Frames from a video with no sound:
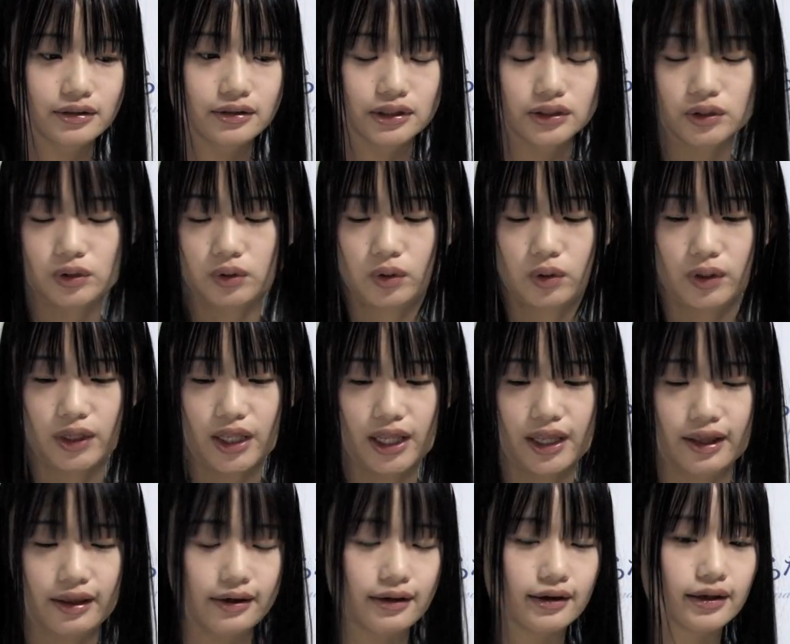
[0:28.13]
その
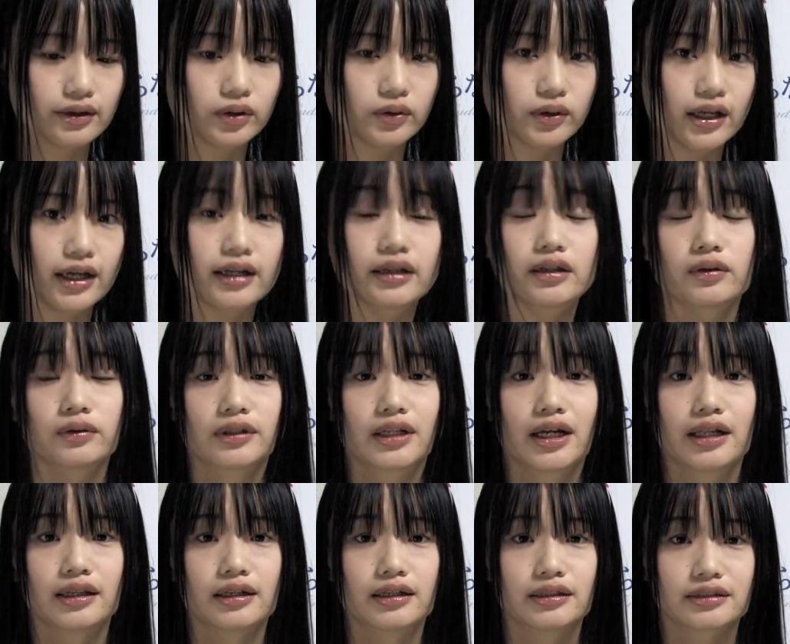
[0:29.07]
映画の内容
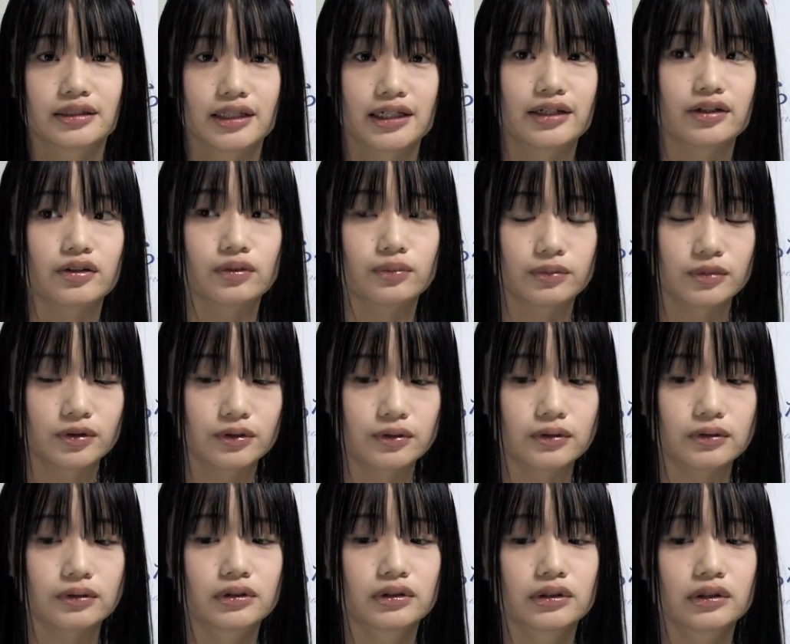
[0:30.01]
なんですけれど
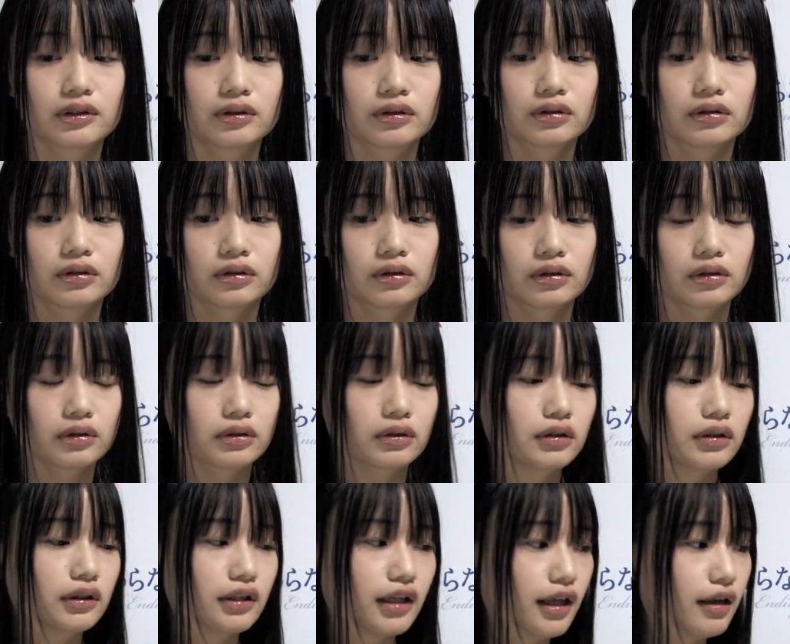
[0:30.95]
も
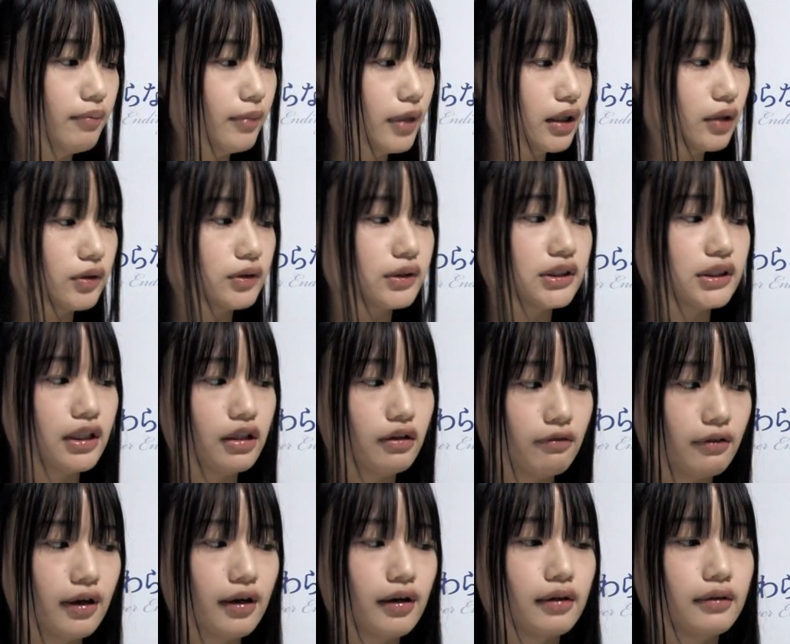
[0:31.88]
テーマとして
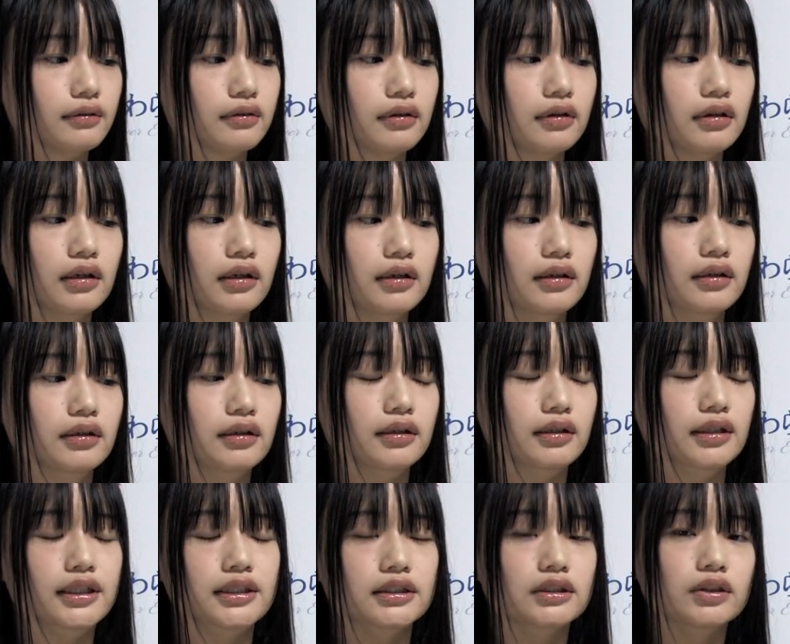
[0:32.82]
は
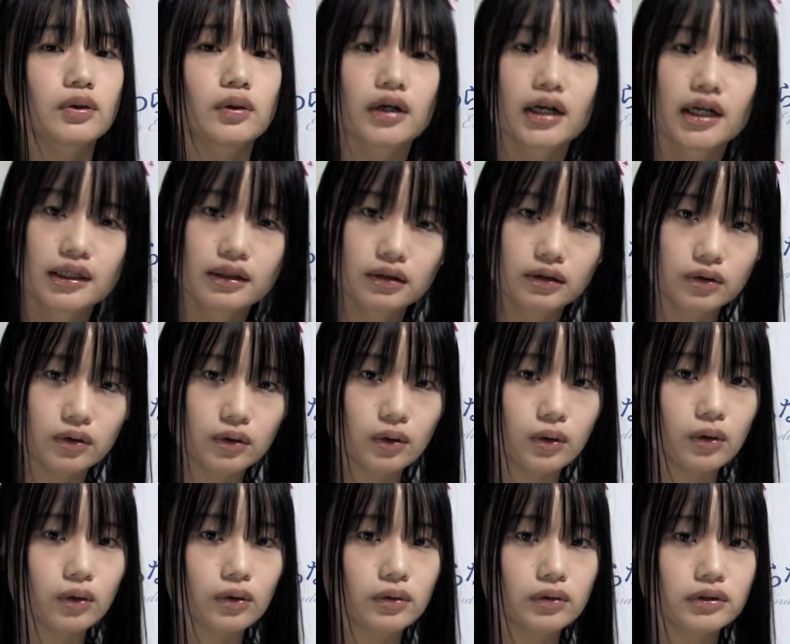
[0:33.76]

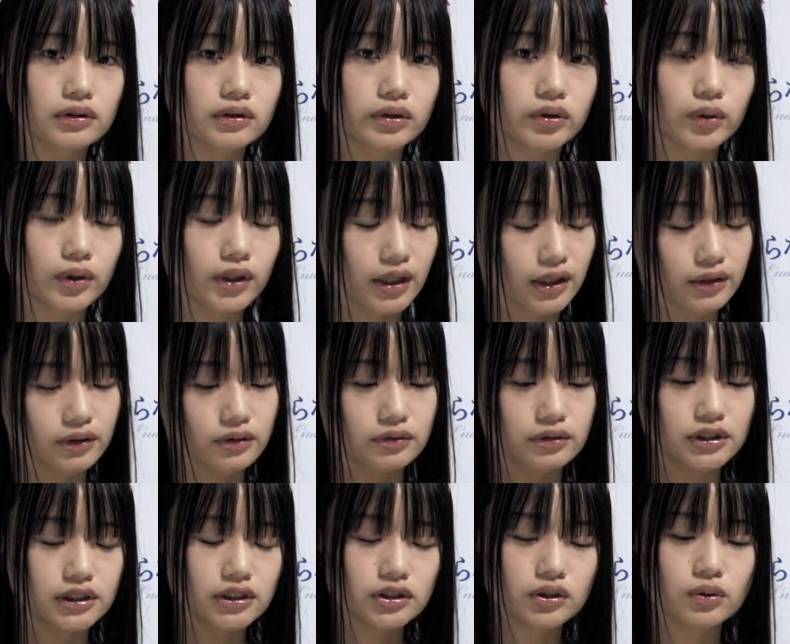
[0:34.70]
リストカットとかいう
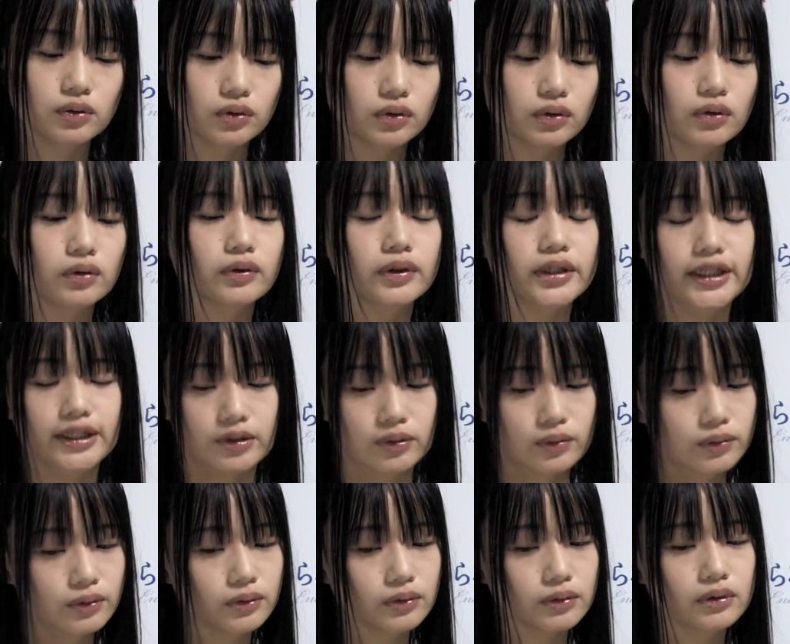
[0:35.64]
自傷行為
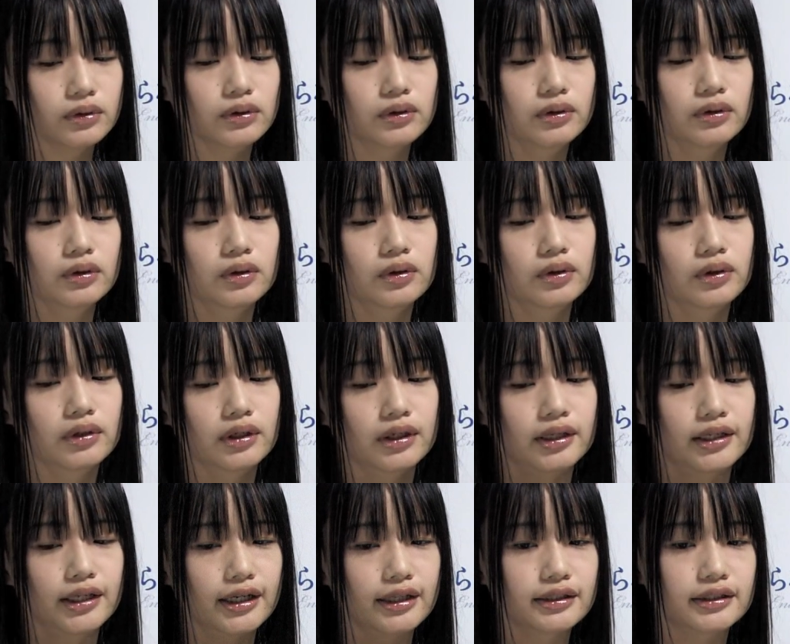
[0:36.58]
と
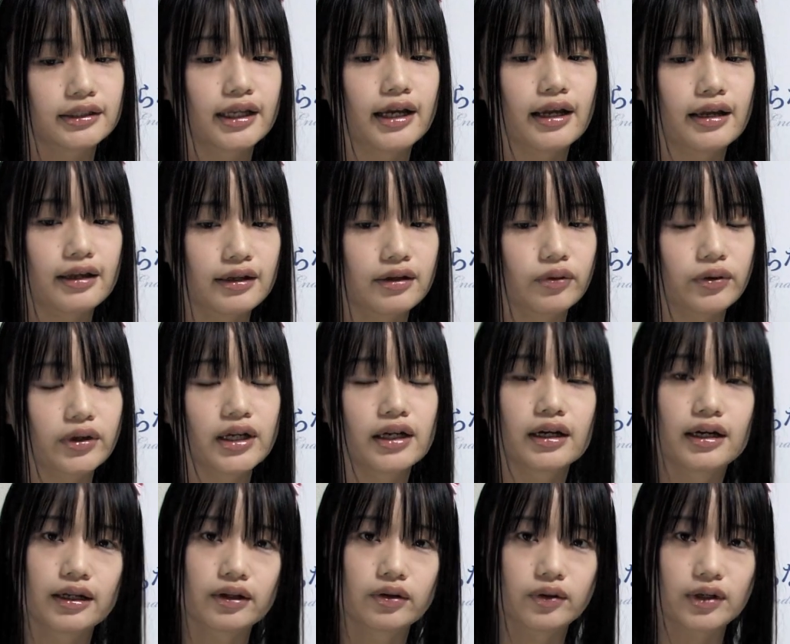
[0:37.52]
虐待親
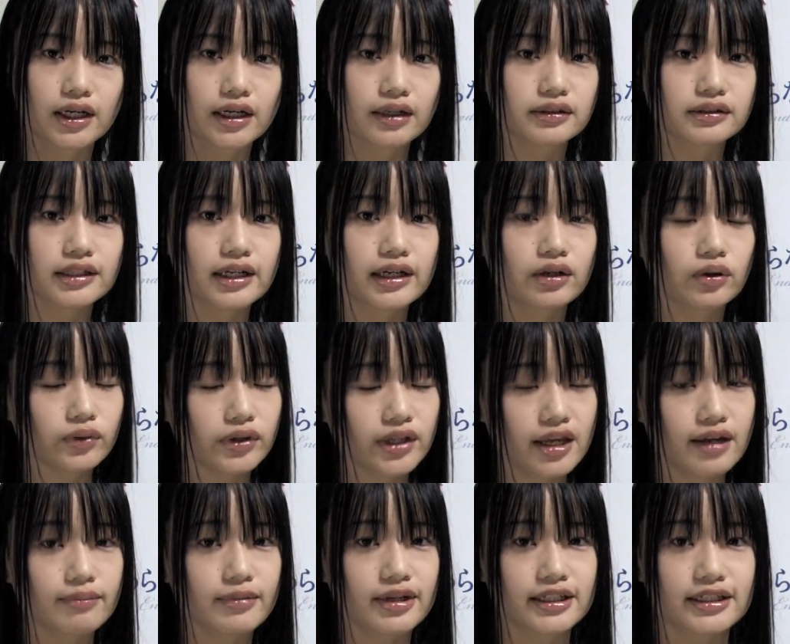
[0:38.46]
からの虐待を
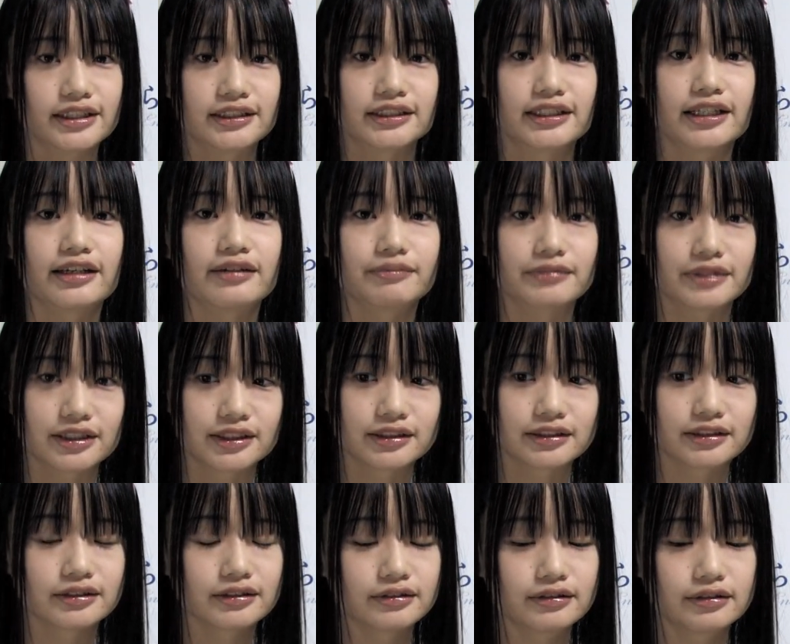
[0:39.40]
テーマにしていま
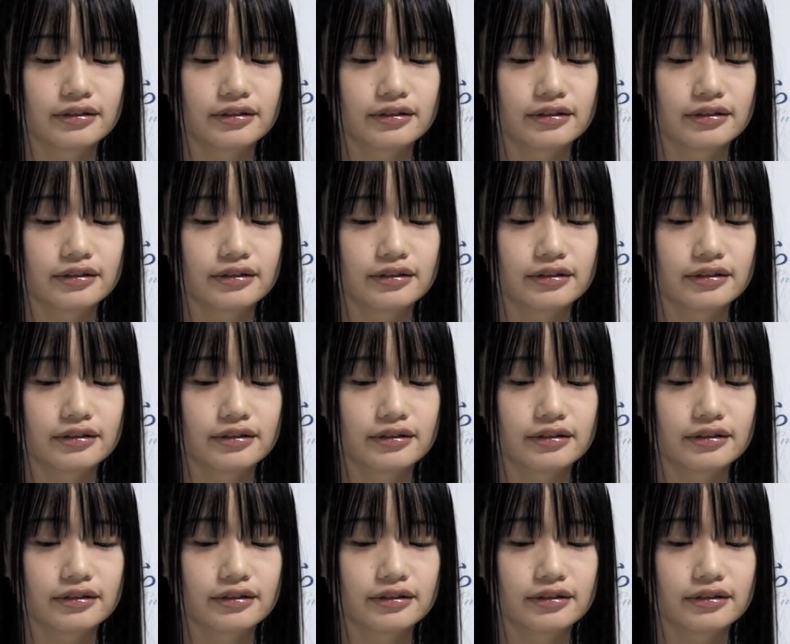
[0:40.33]
す